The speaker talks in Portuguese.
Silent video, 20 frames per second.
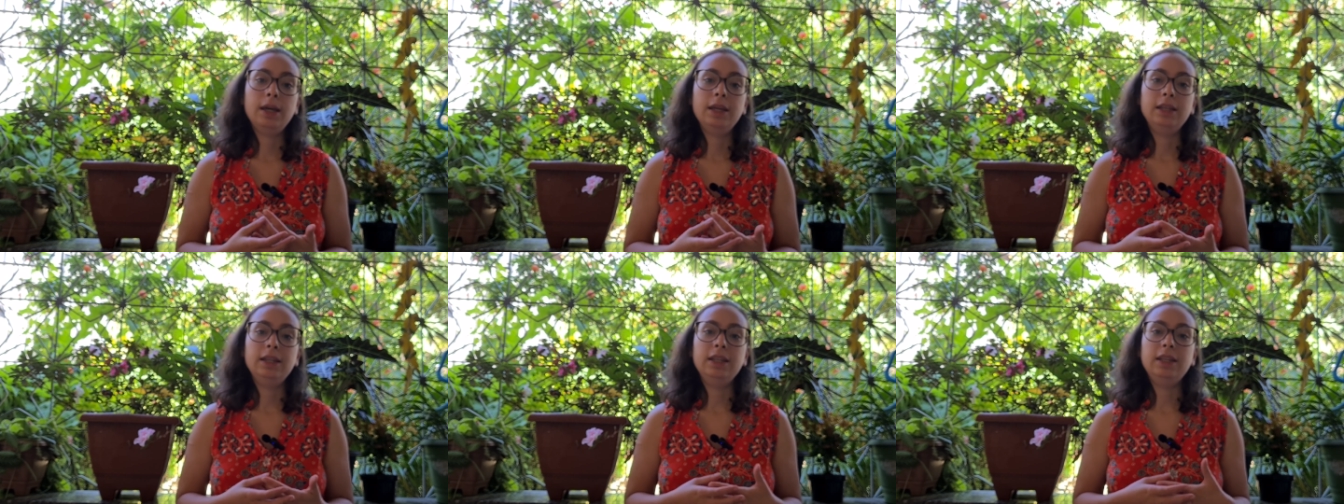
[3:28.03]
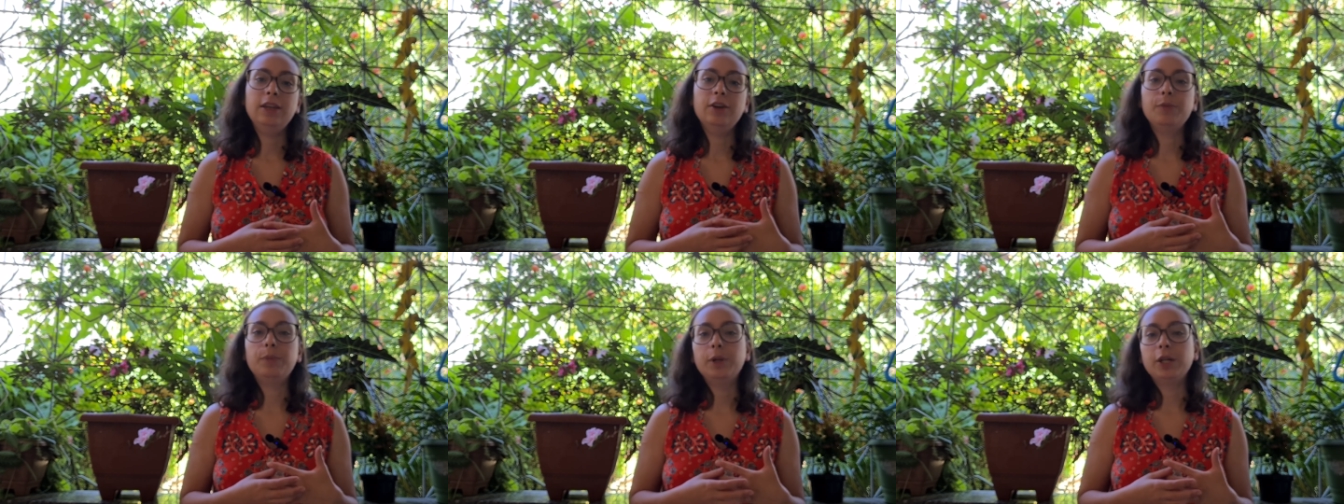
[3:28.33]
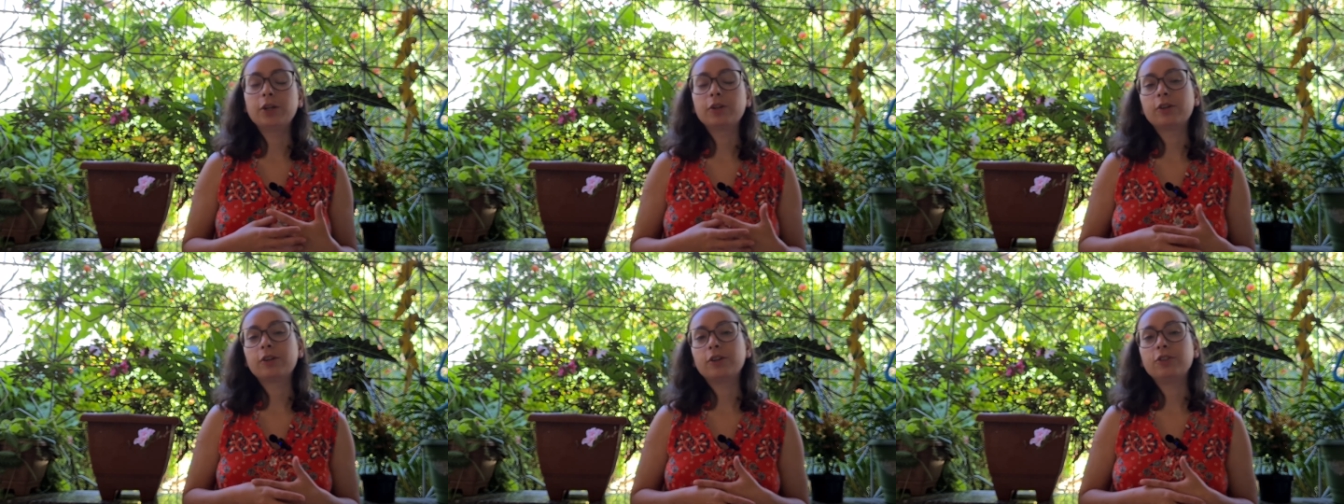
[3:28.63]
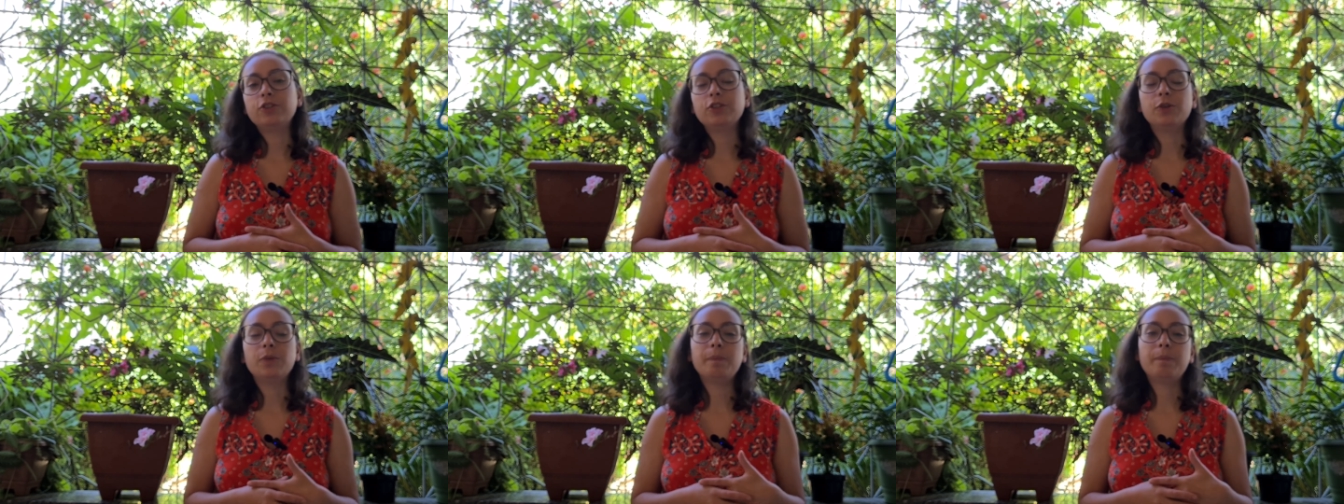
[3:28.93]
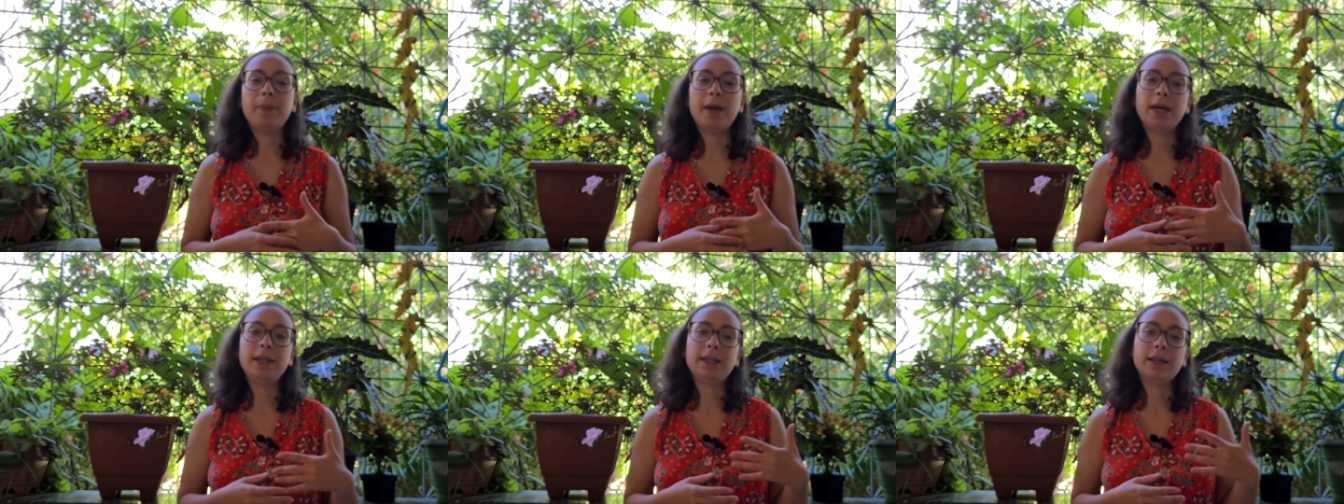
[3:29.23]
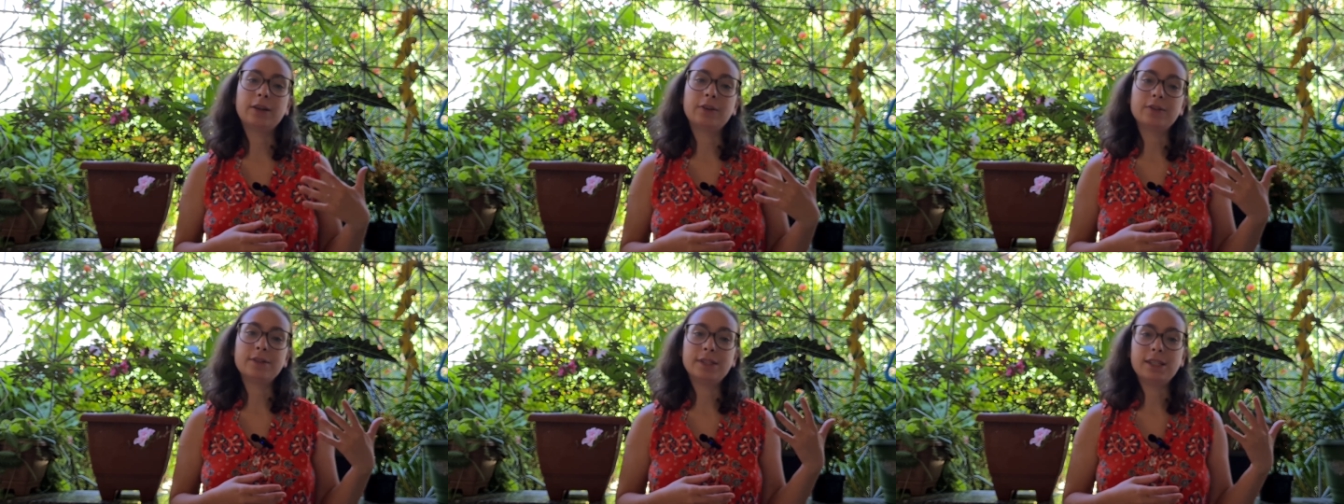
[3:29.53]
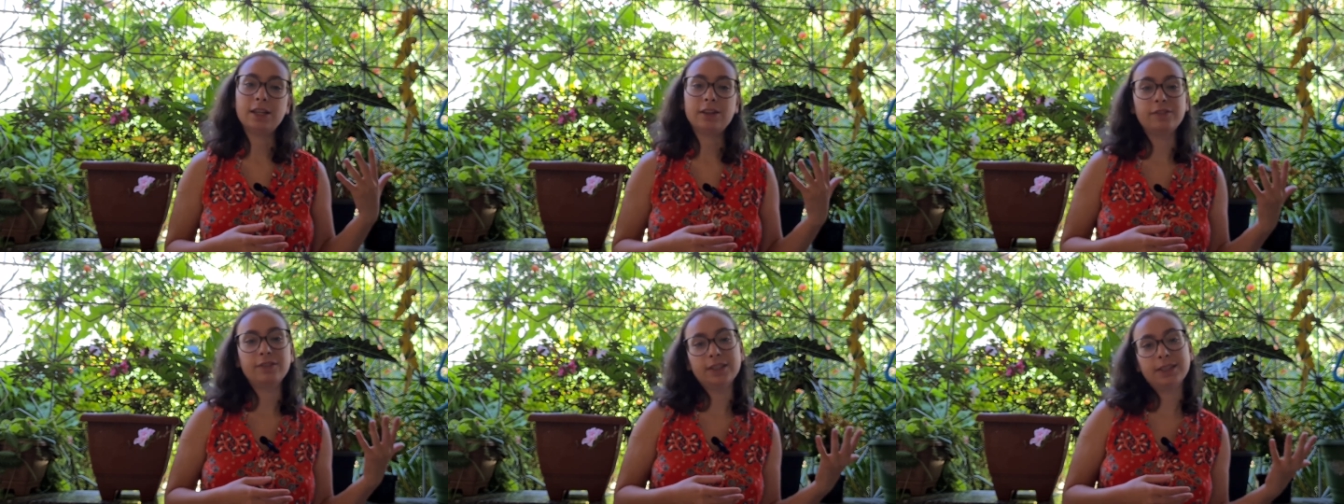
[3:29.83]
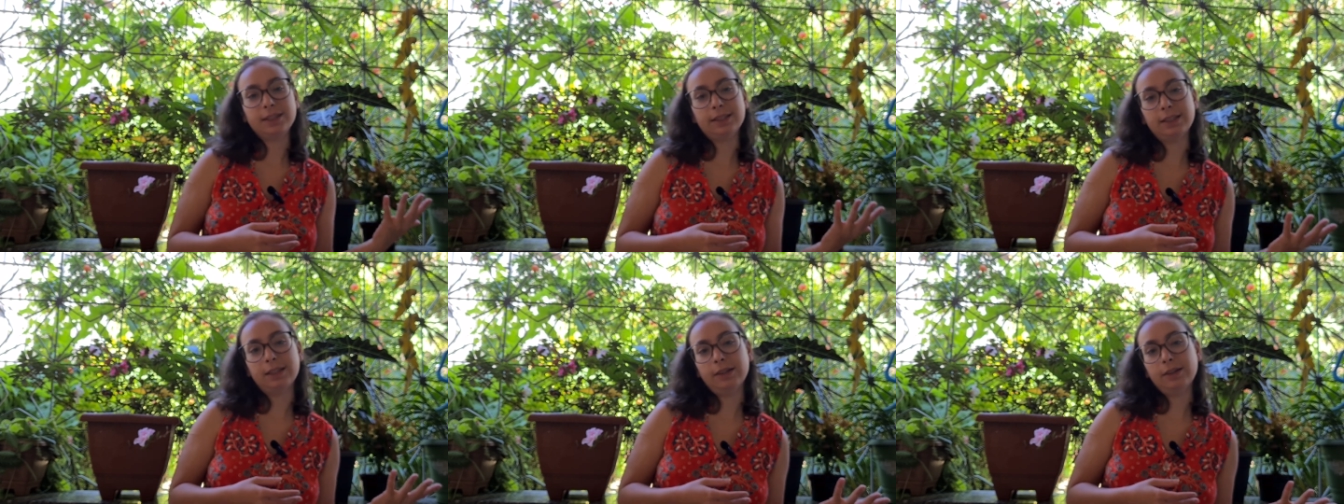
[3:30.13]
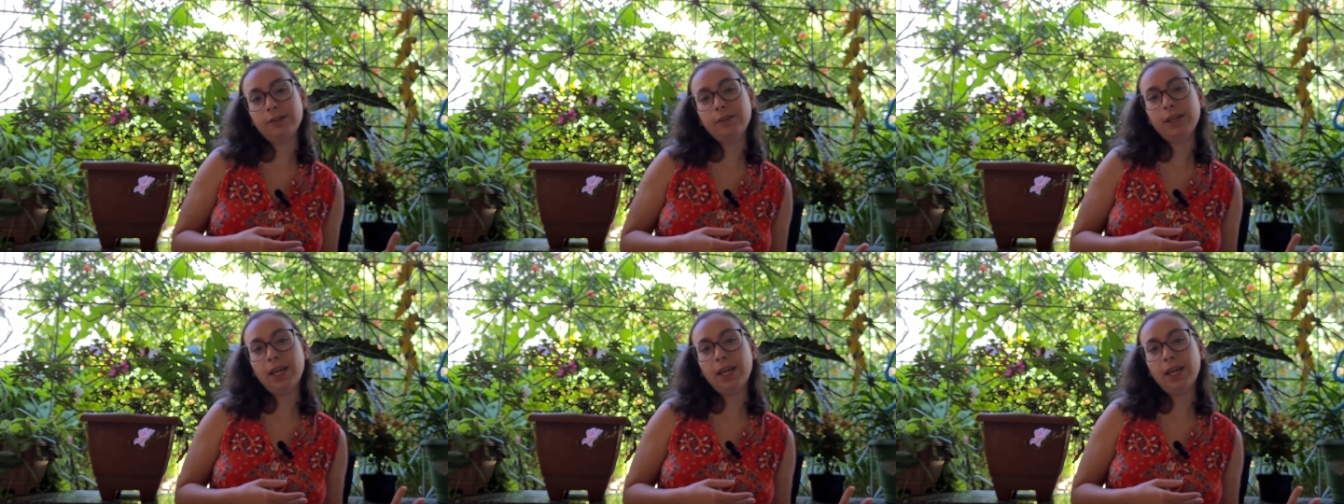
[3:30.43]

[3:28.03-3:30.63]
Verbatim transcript: e eu brinco que eu tinha um pé na conservação